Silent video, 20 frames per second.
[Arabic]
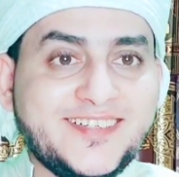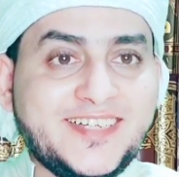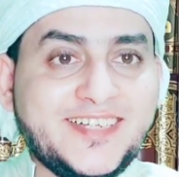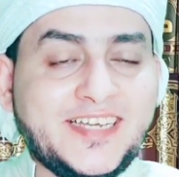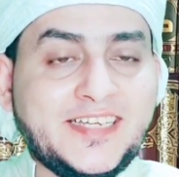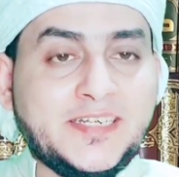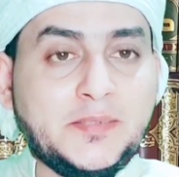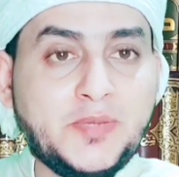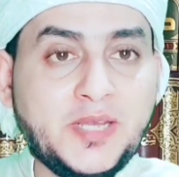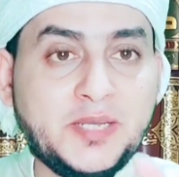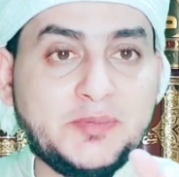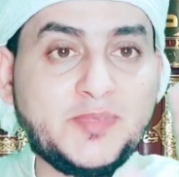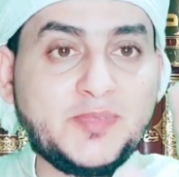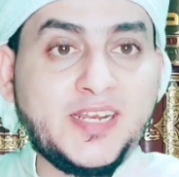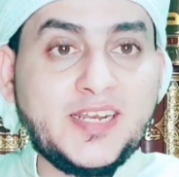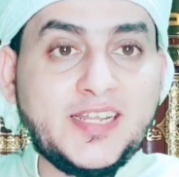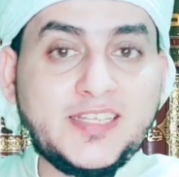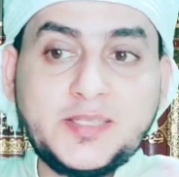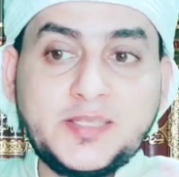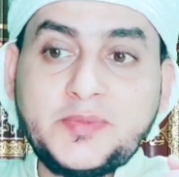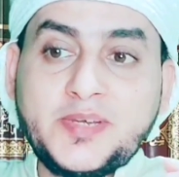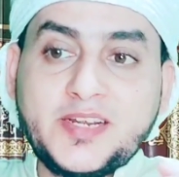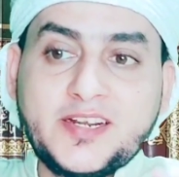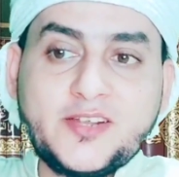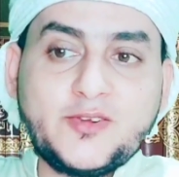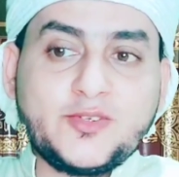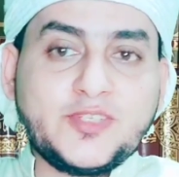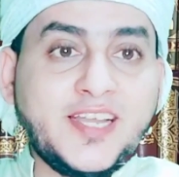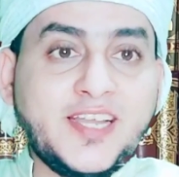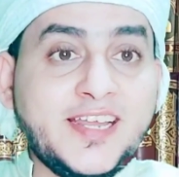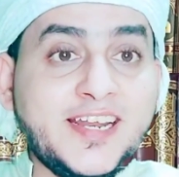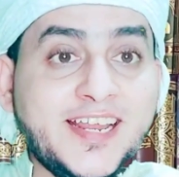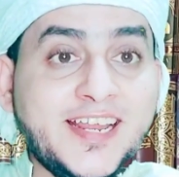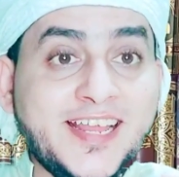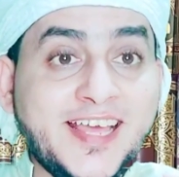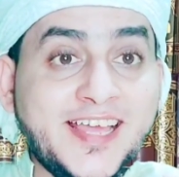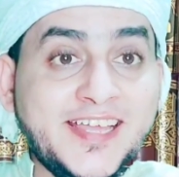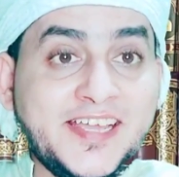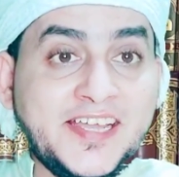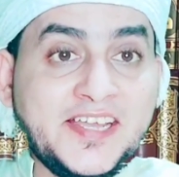يعني بحمد الله تبارك وتعالى
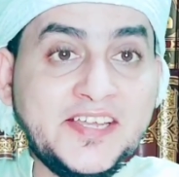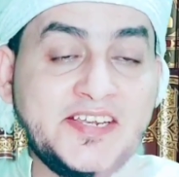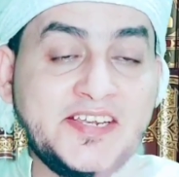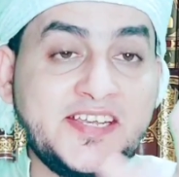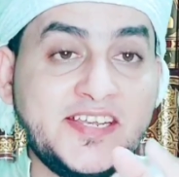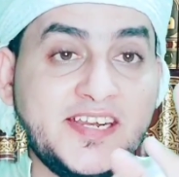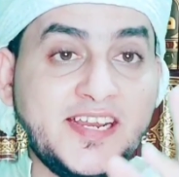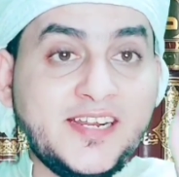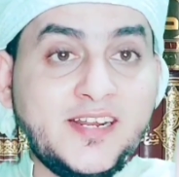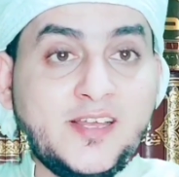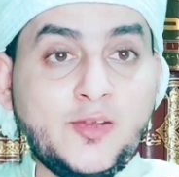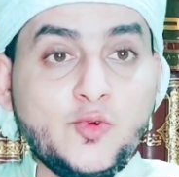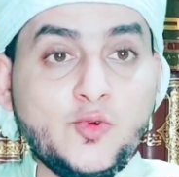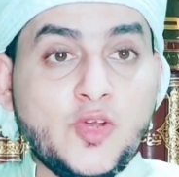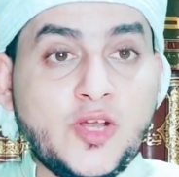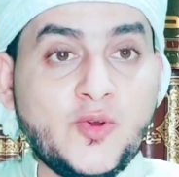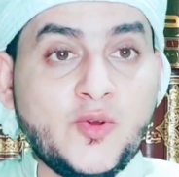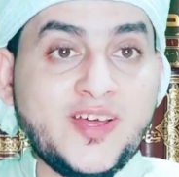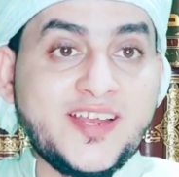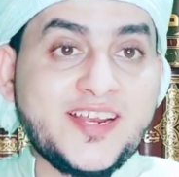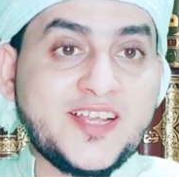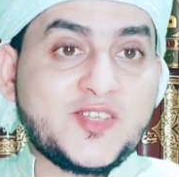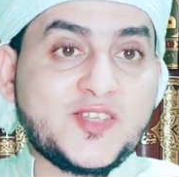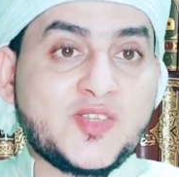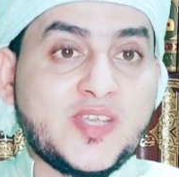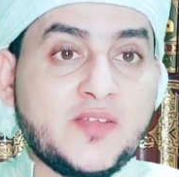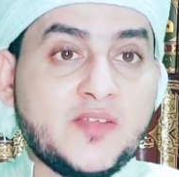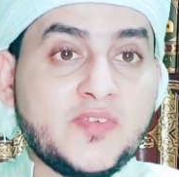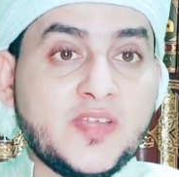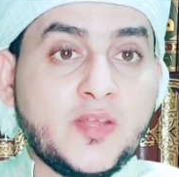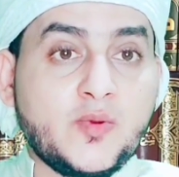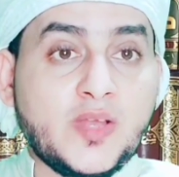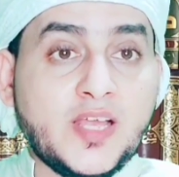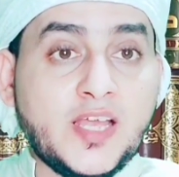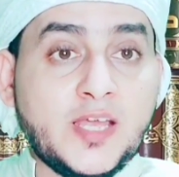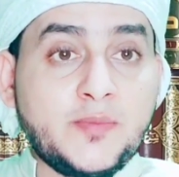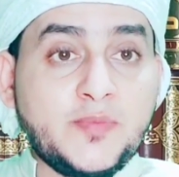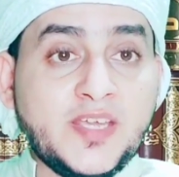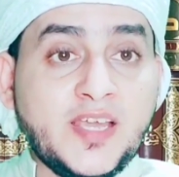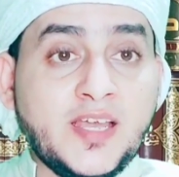لا يعنينا نحن خوارج السلفية
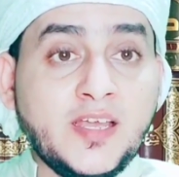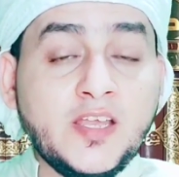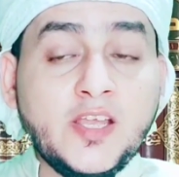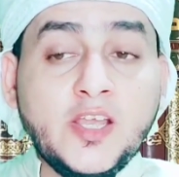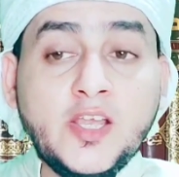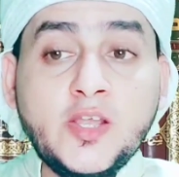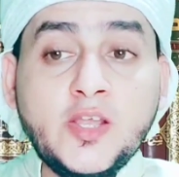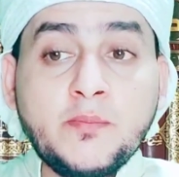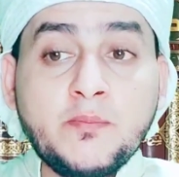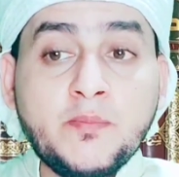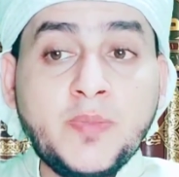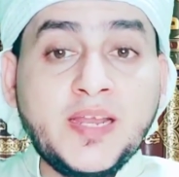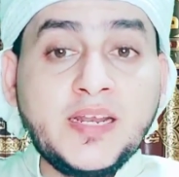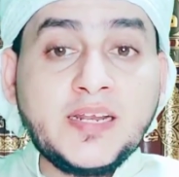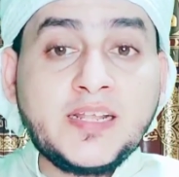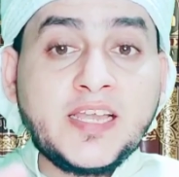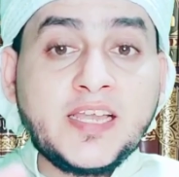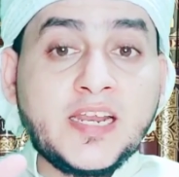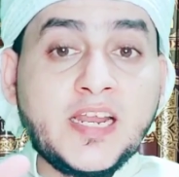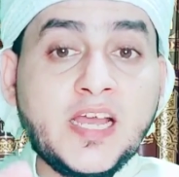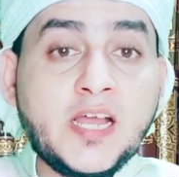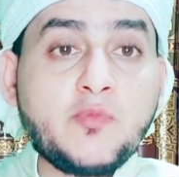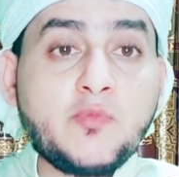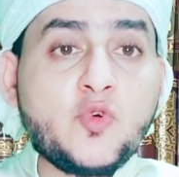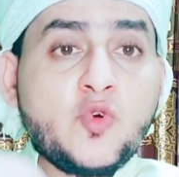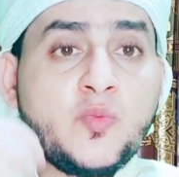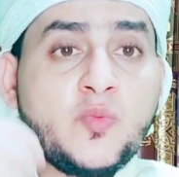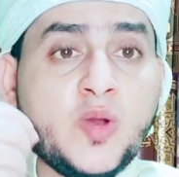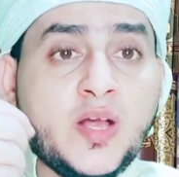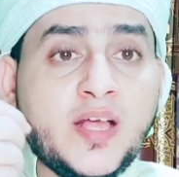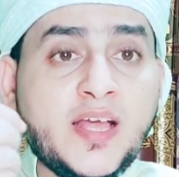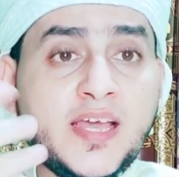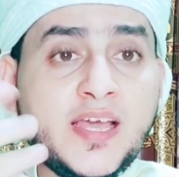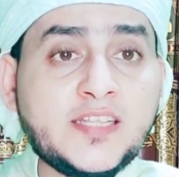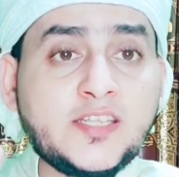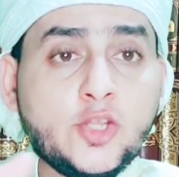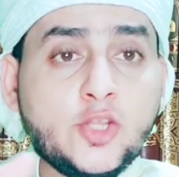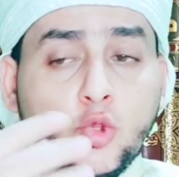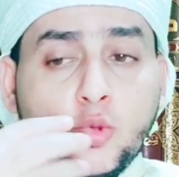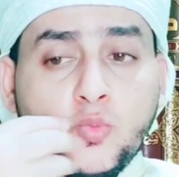الوهابية بل كلامهم
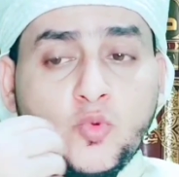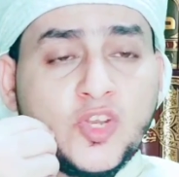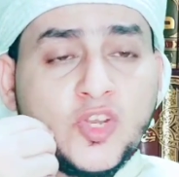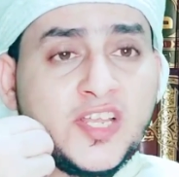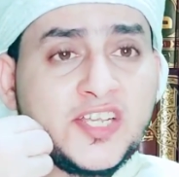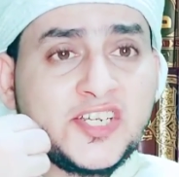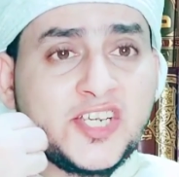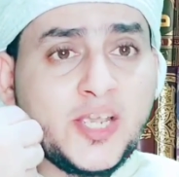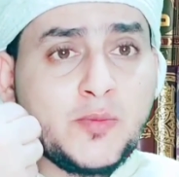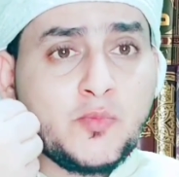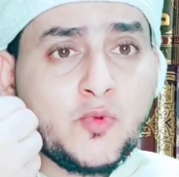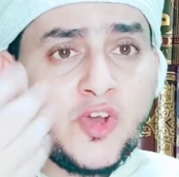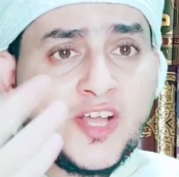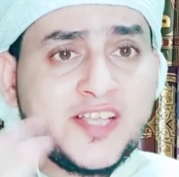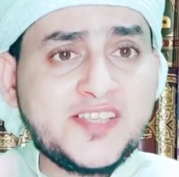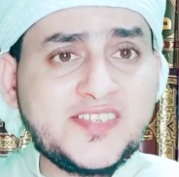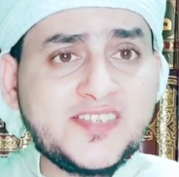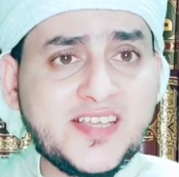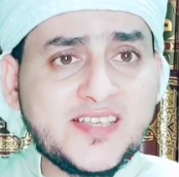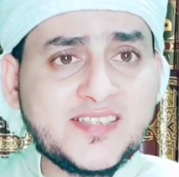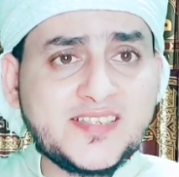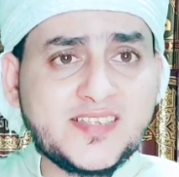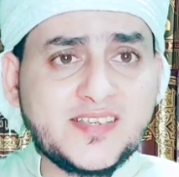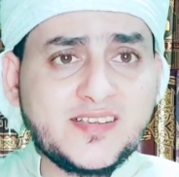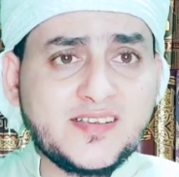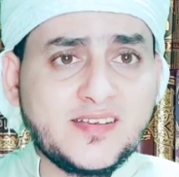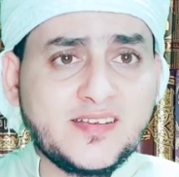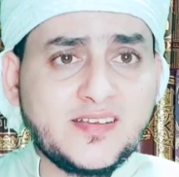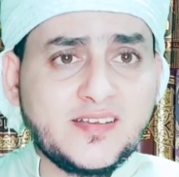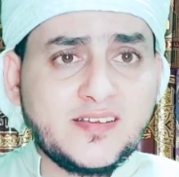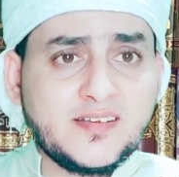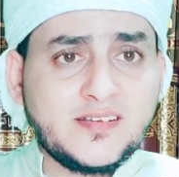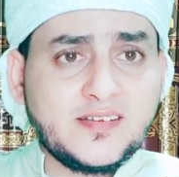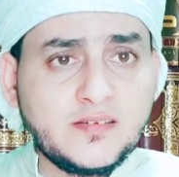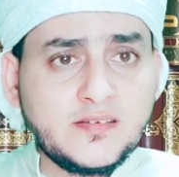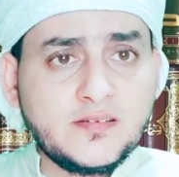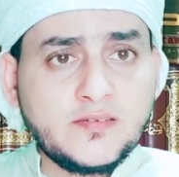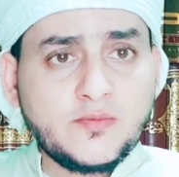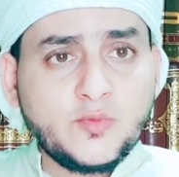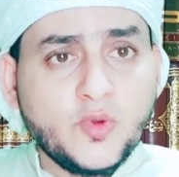وأحاديثهم والله شيء مقزز
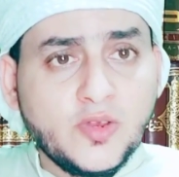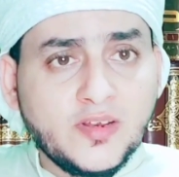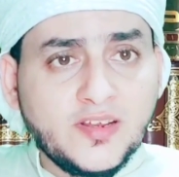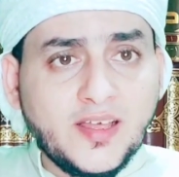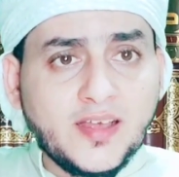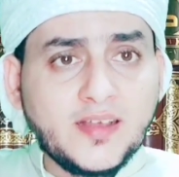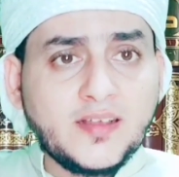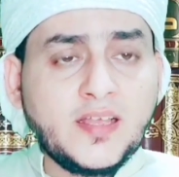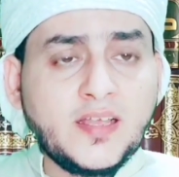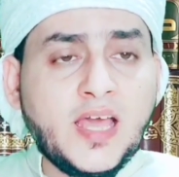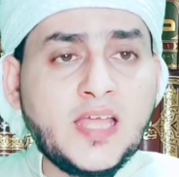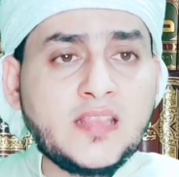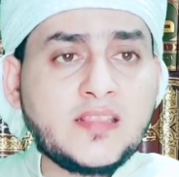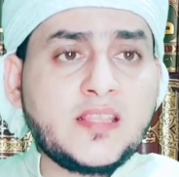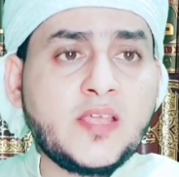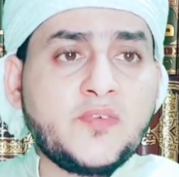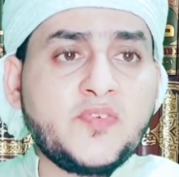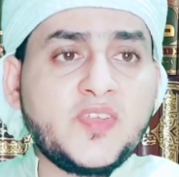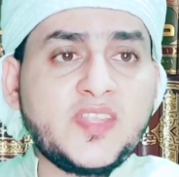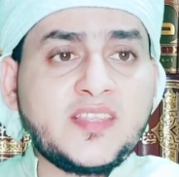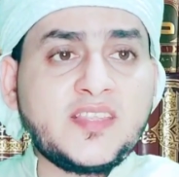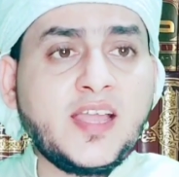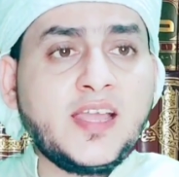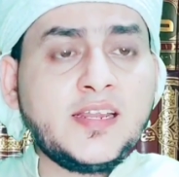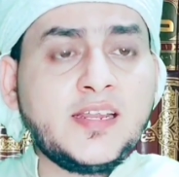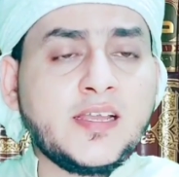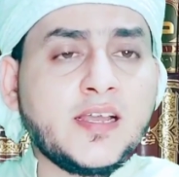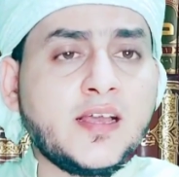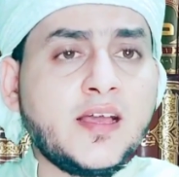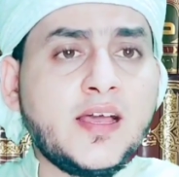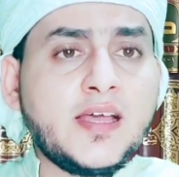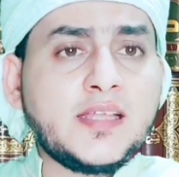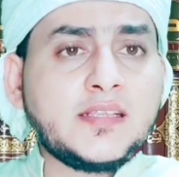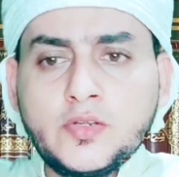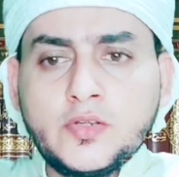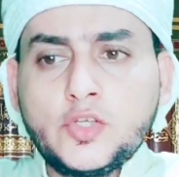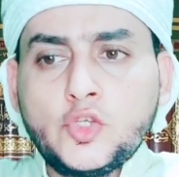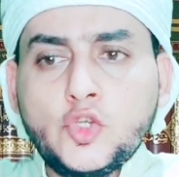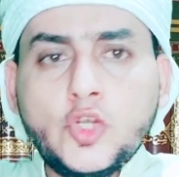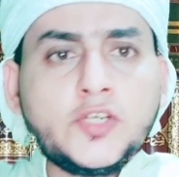والله حتى في
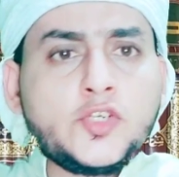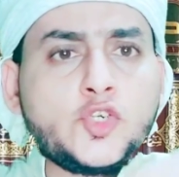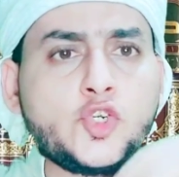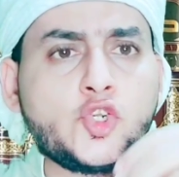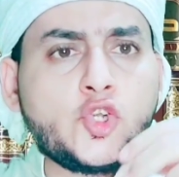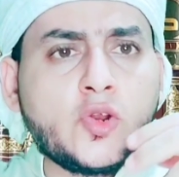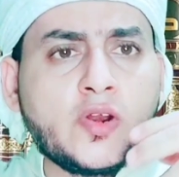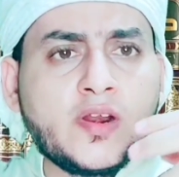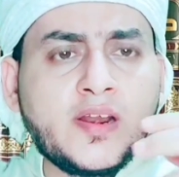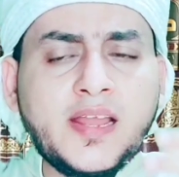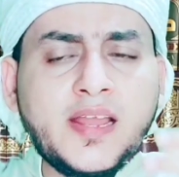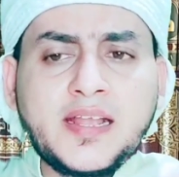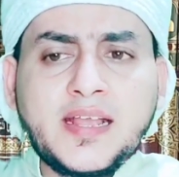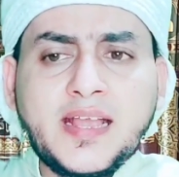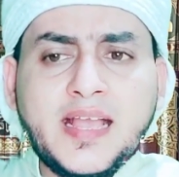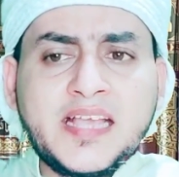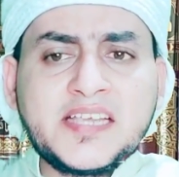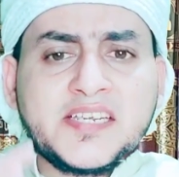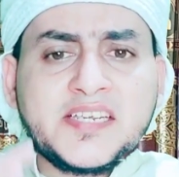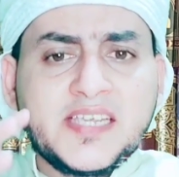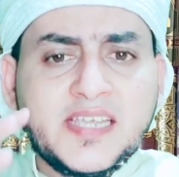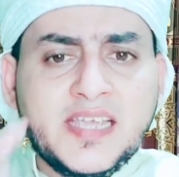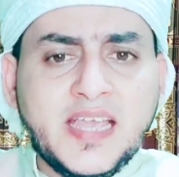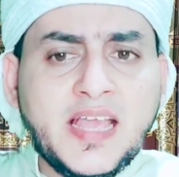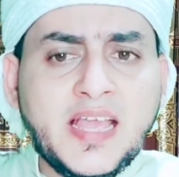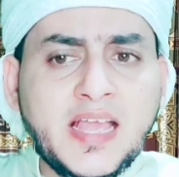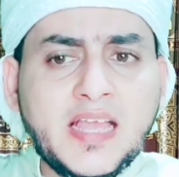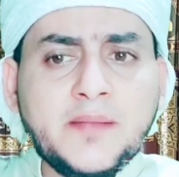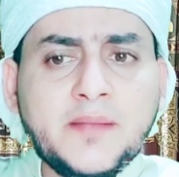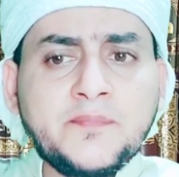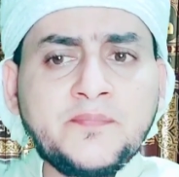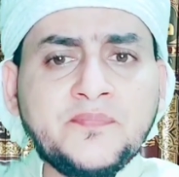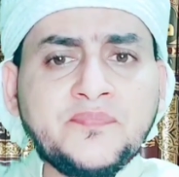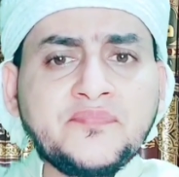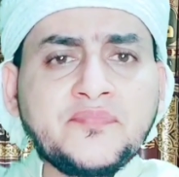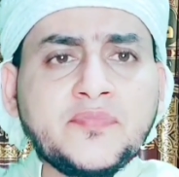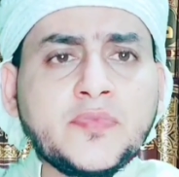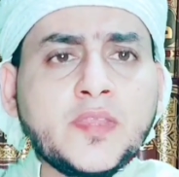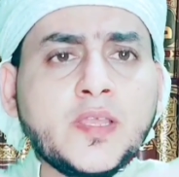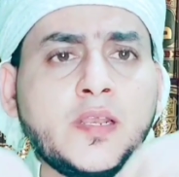التعليقات ينشر لك أشياء
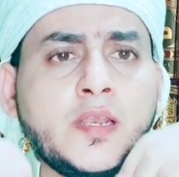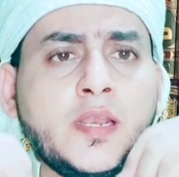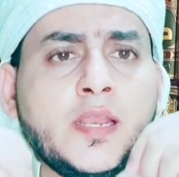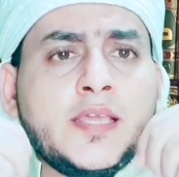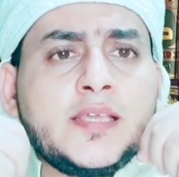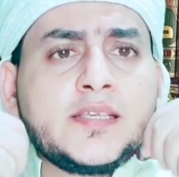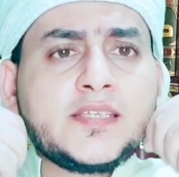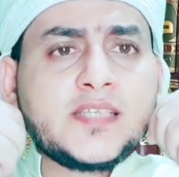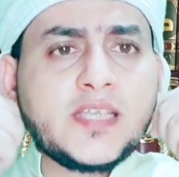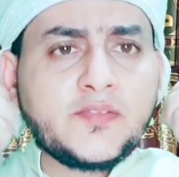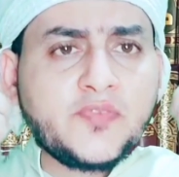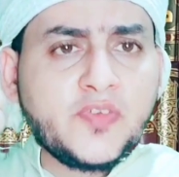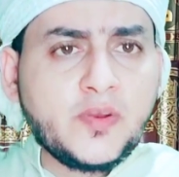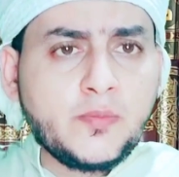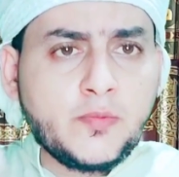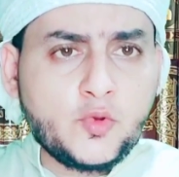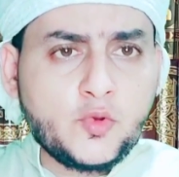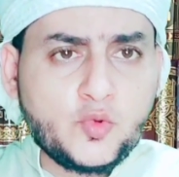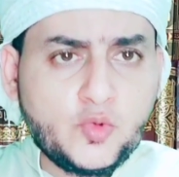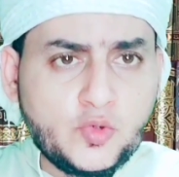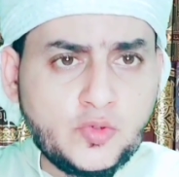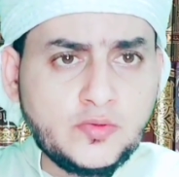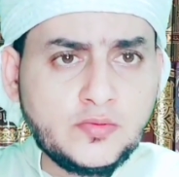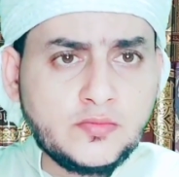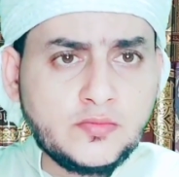ليست في الموضوع